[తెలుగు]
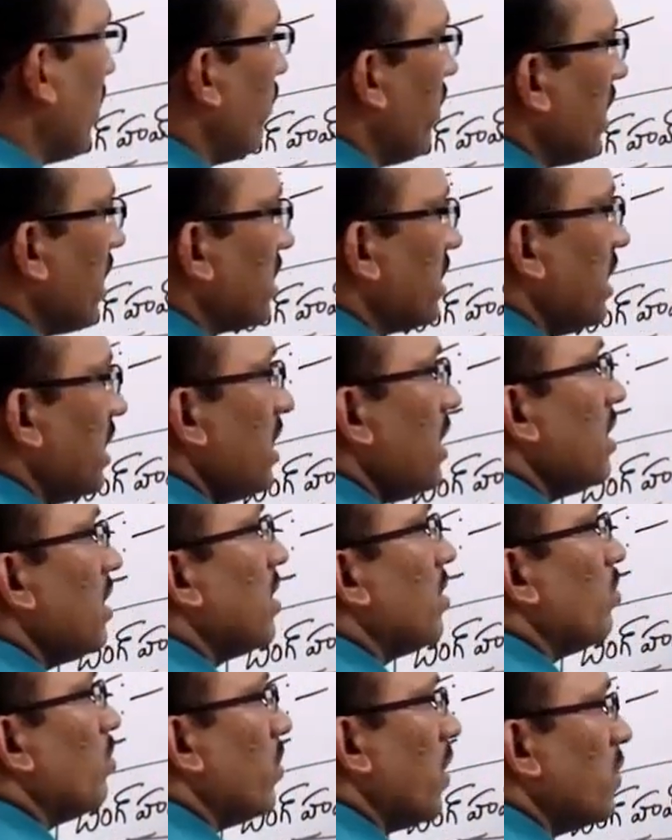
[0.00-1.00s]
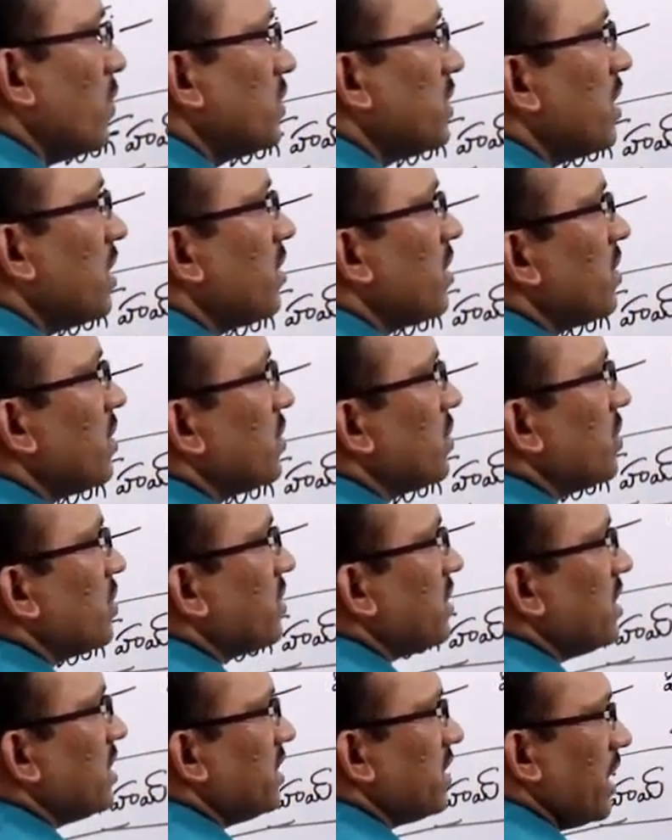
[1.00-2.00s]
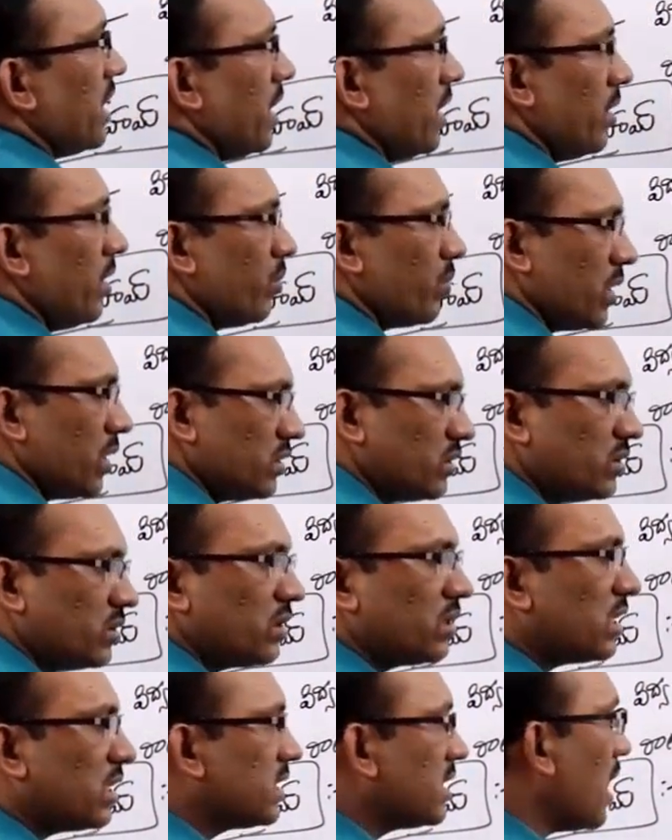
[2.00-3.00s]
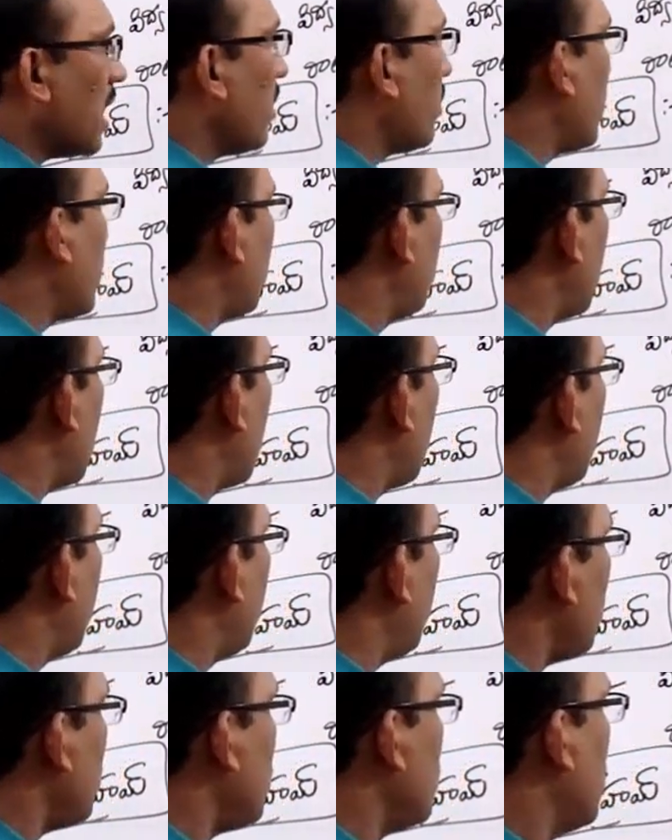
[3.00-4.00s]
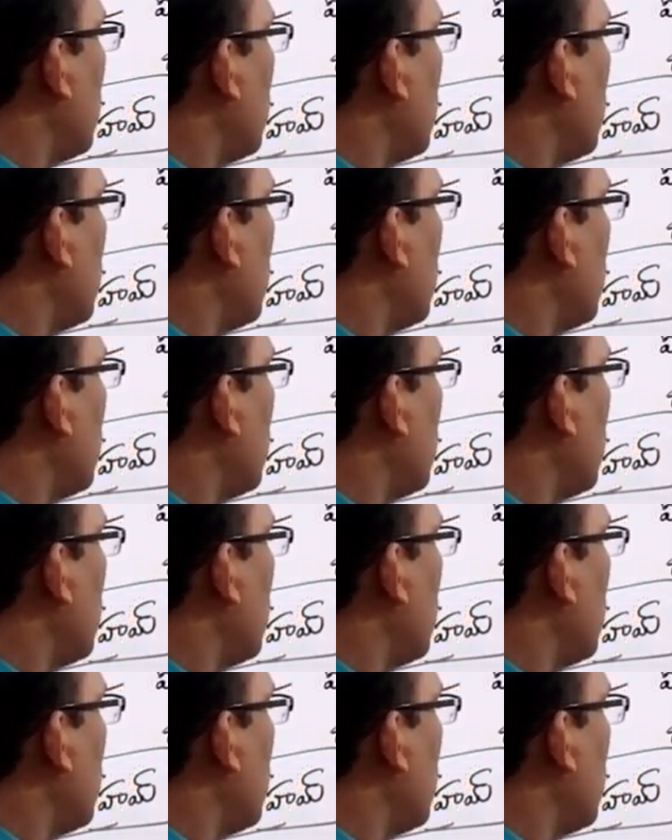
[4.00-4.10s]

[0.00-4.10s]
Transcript: వ్యక్తి భవిష్యత్తును సూచించే ప్రస్తుత సామర్థ్యాలను